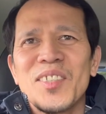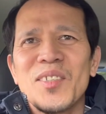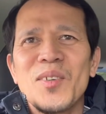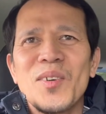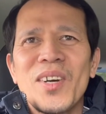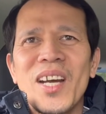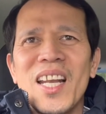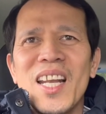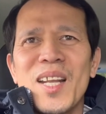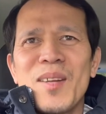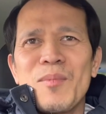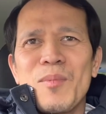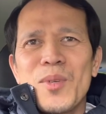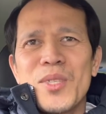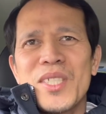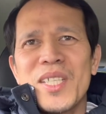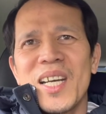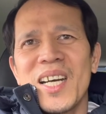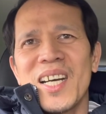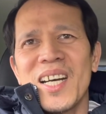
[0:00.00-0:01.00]
kung kailan mo
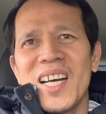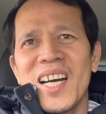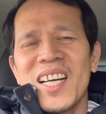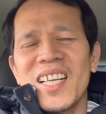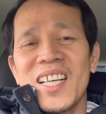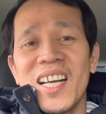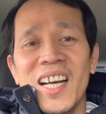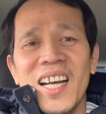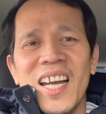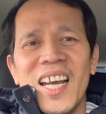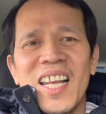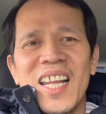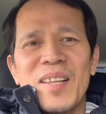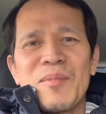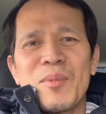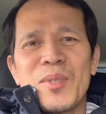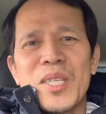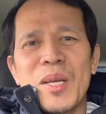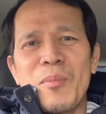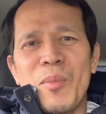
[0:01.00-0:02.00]
siya, hanggang
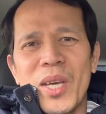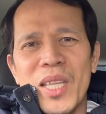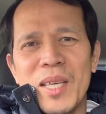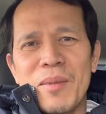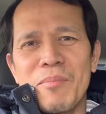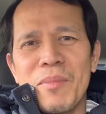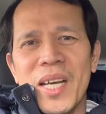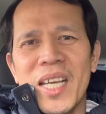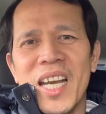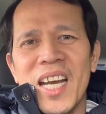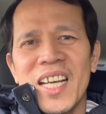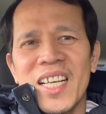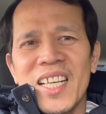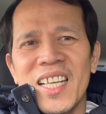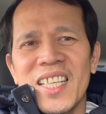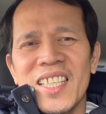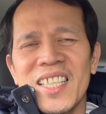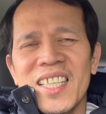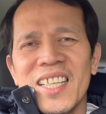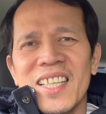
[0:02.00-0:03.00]
kailan mo siya pwedeng
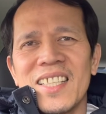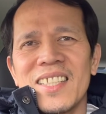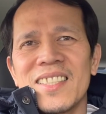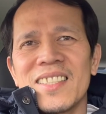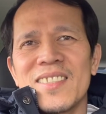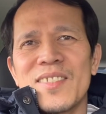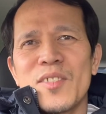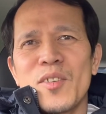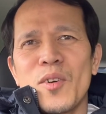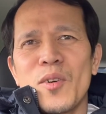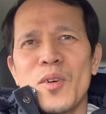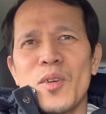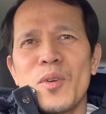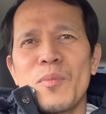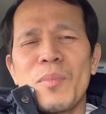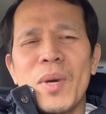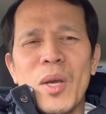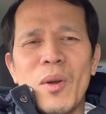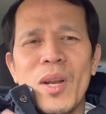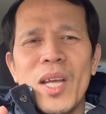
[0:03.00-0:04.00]
bayaran yan. So,
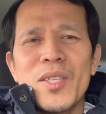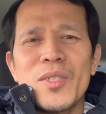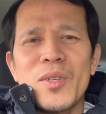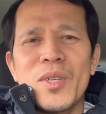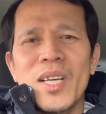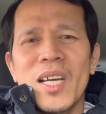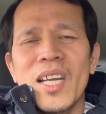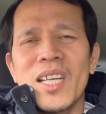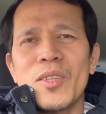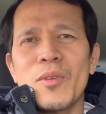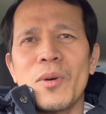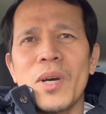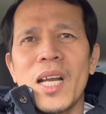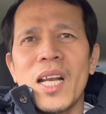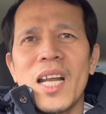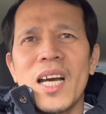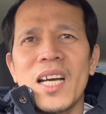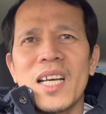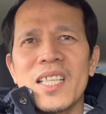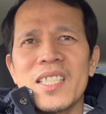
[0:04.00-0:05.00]
yung violation na ganito,
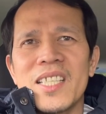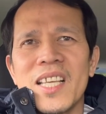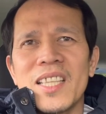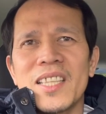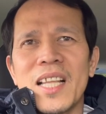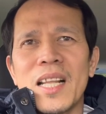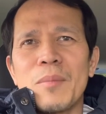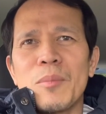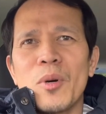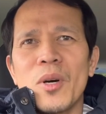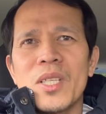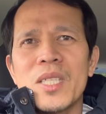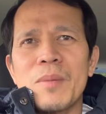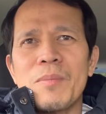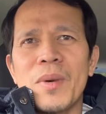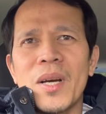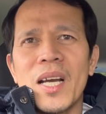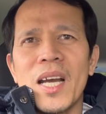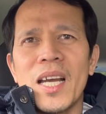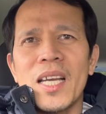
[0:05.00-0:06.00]
kailangan settle mo kasi
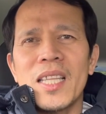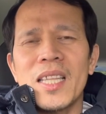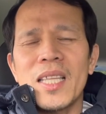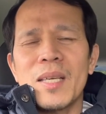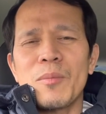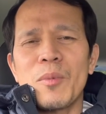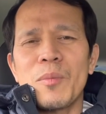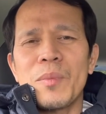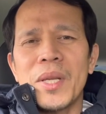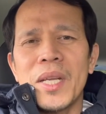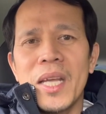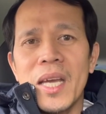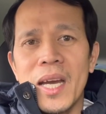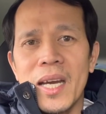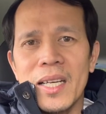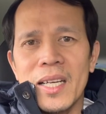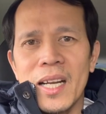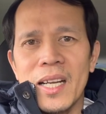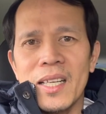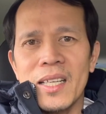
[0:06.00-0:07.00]
pagka hindi mo
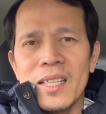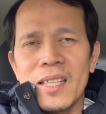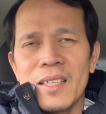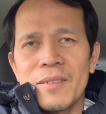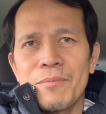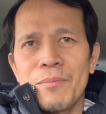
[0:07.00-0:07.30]
binayaran,